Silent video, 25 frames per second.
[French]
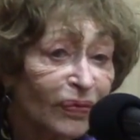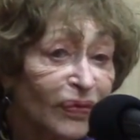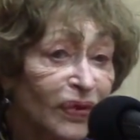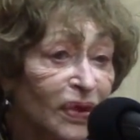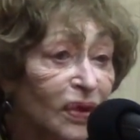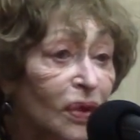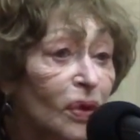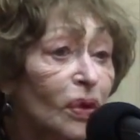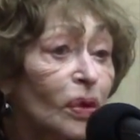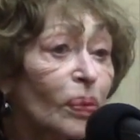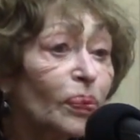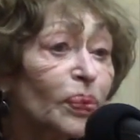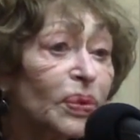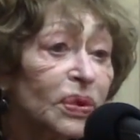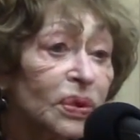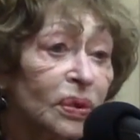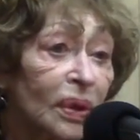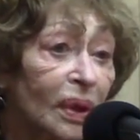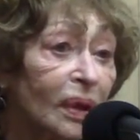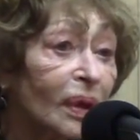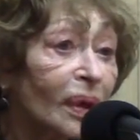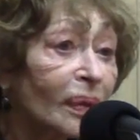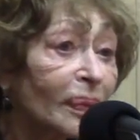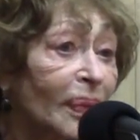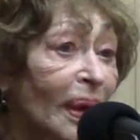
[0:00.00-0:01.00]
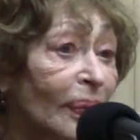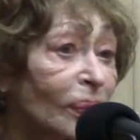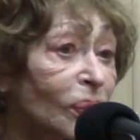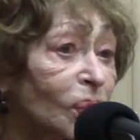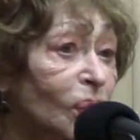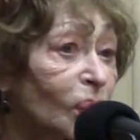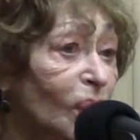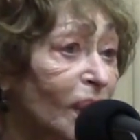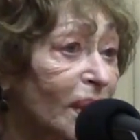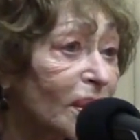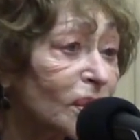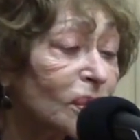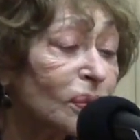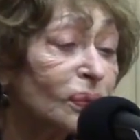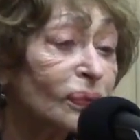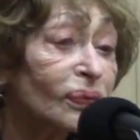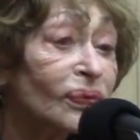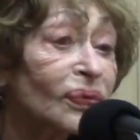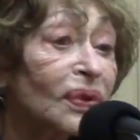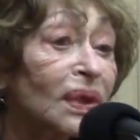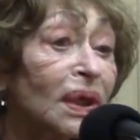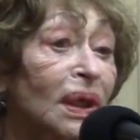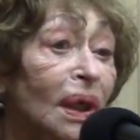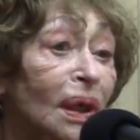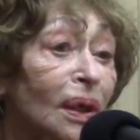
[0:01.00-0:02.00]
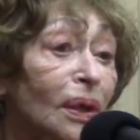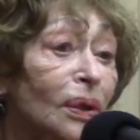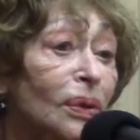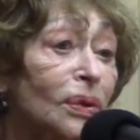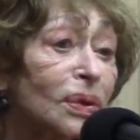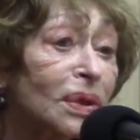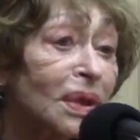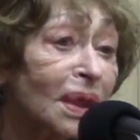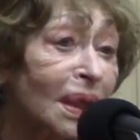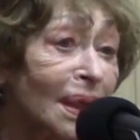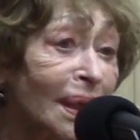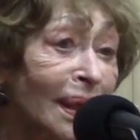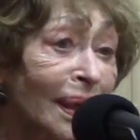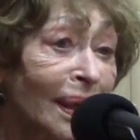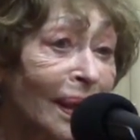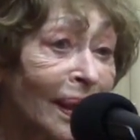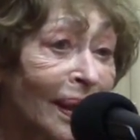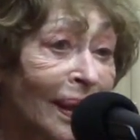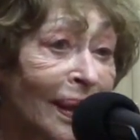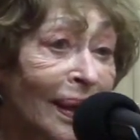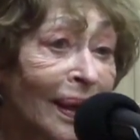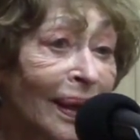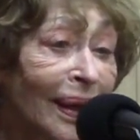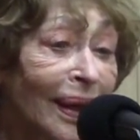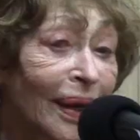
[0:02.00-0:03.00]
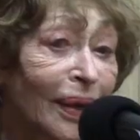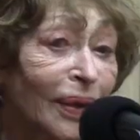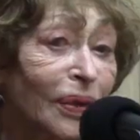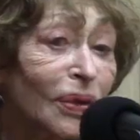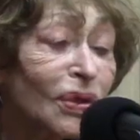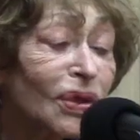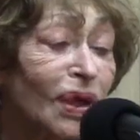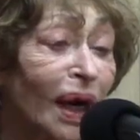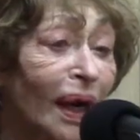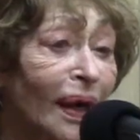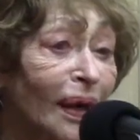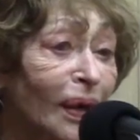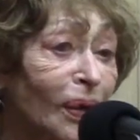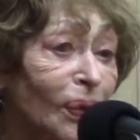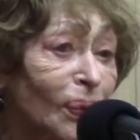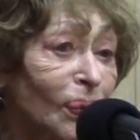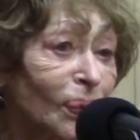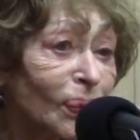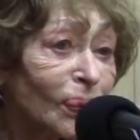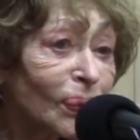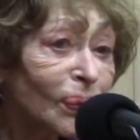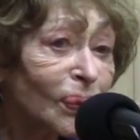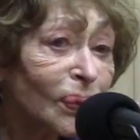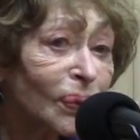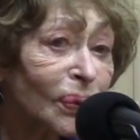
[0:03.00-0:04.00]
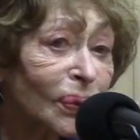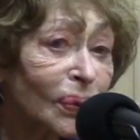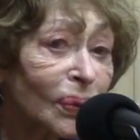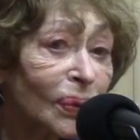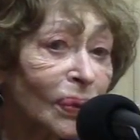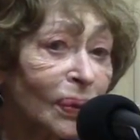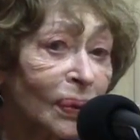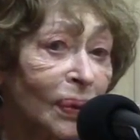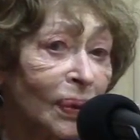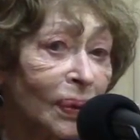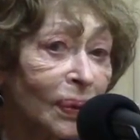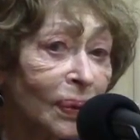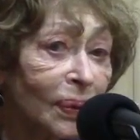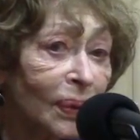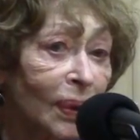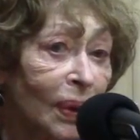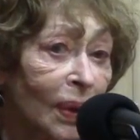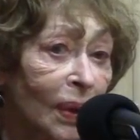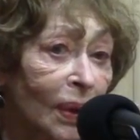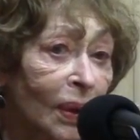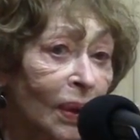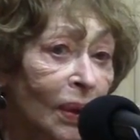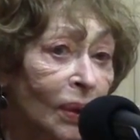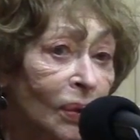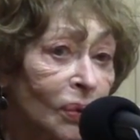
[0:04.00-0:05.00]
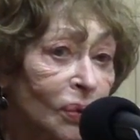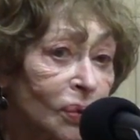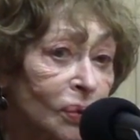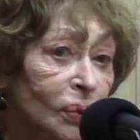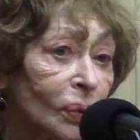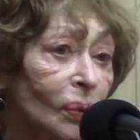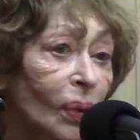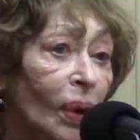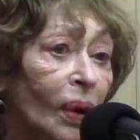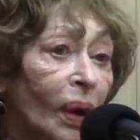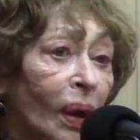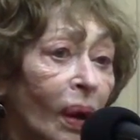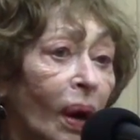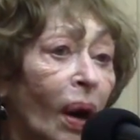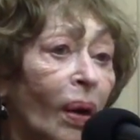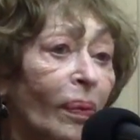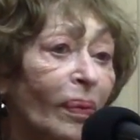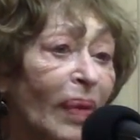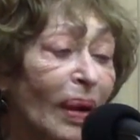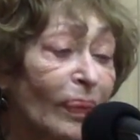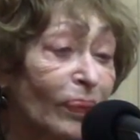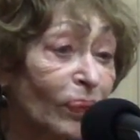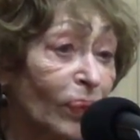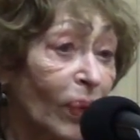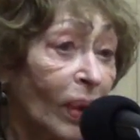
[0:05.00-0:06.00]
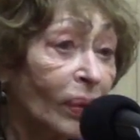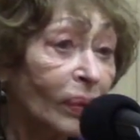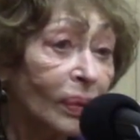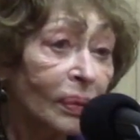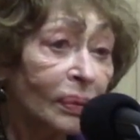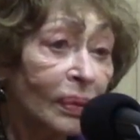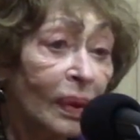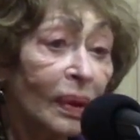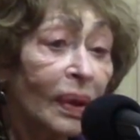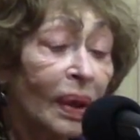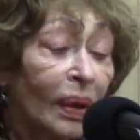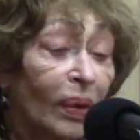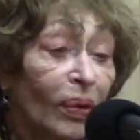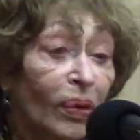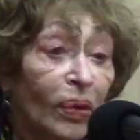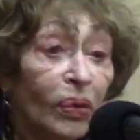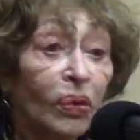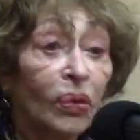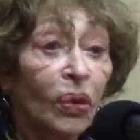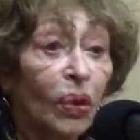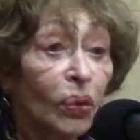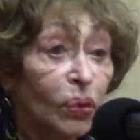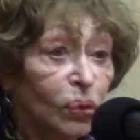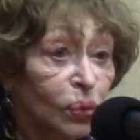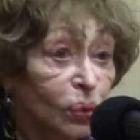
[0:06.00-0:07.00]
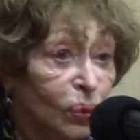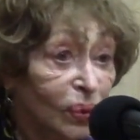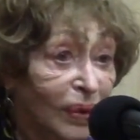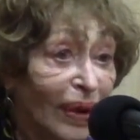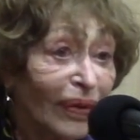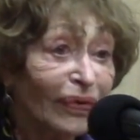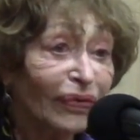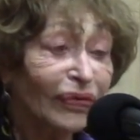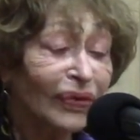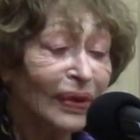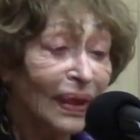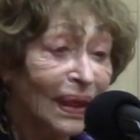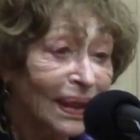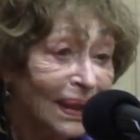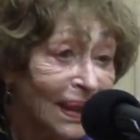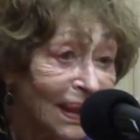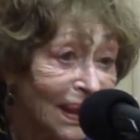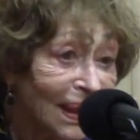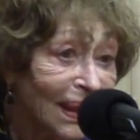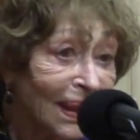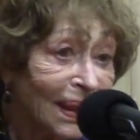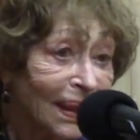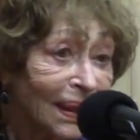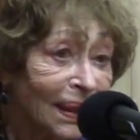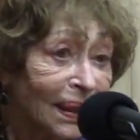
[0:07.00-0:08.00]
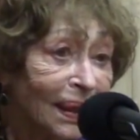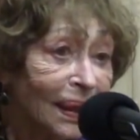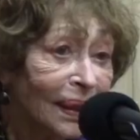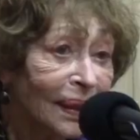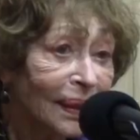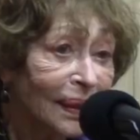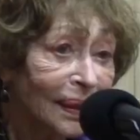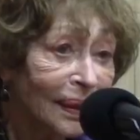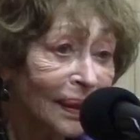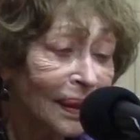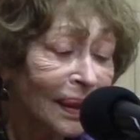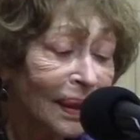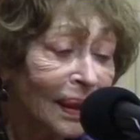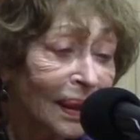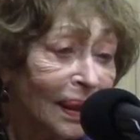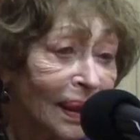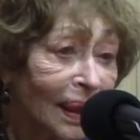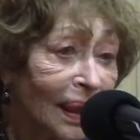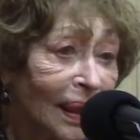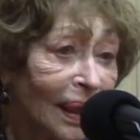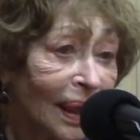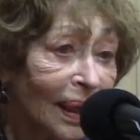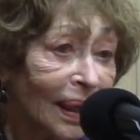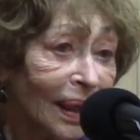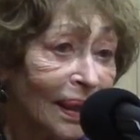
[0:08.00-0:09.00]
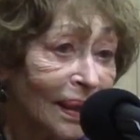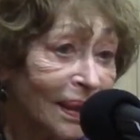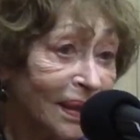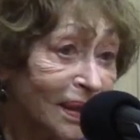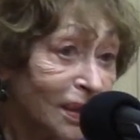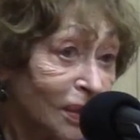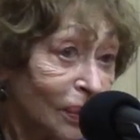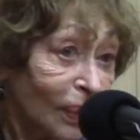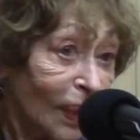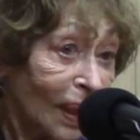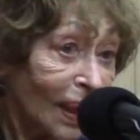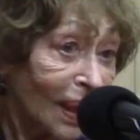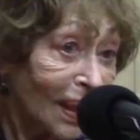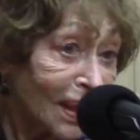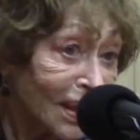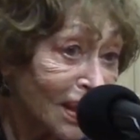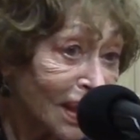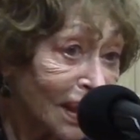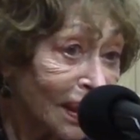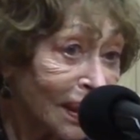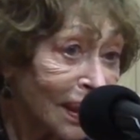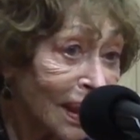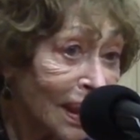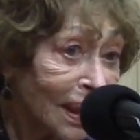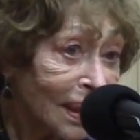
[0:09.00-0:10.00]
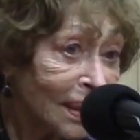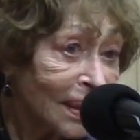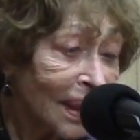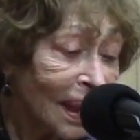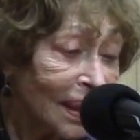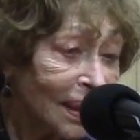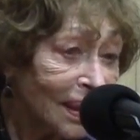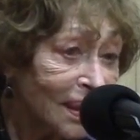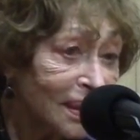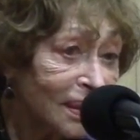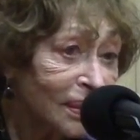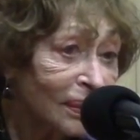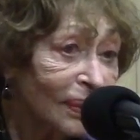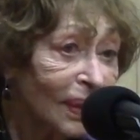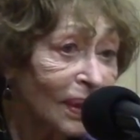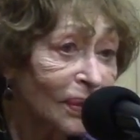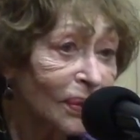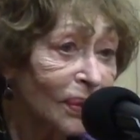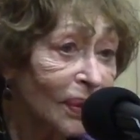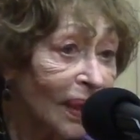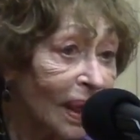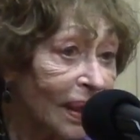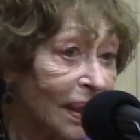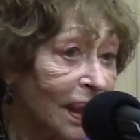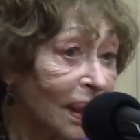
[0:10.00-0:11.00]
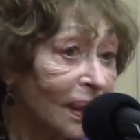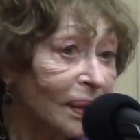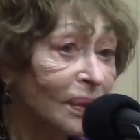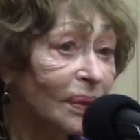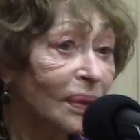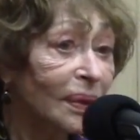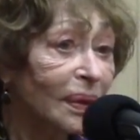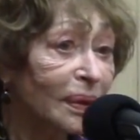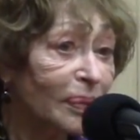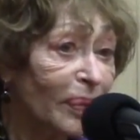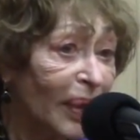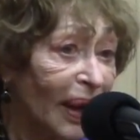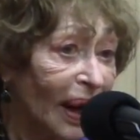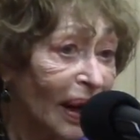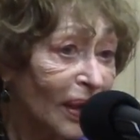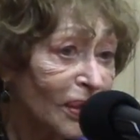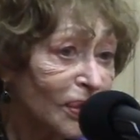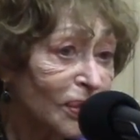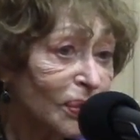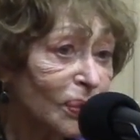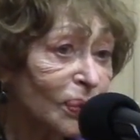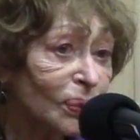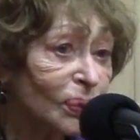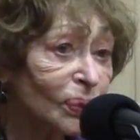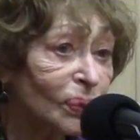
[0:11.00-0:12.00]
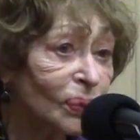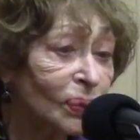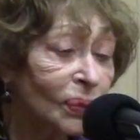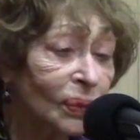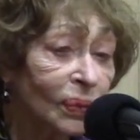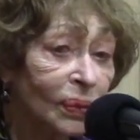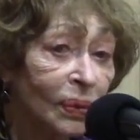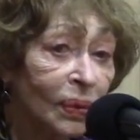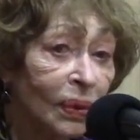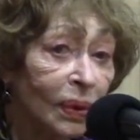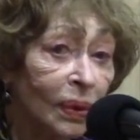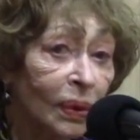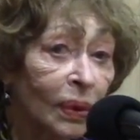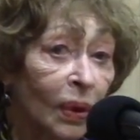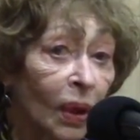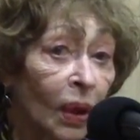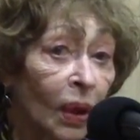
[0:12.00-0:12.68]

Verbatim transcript: évident, puisque quand même tous les souvenirs que j'ai et que je raconte euh, sont quand même euh, tout à fait liés euh, à l'histoire algérienne, à l'histoire de la guerre de libération,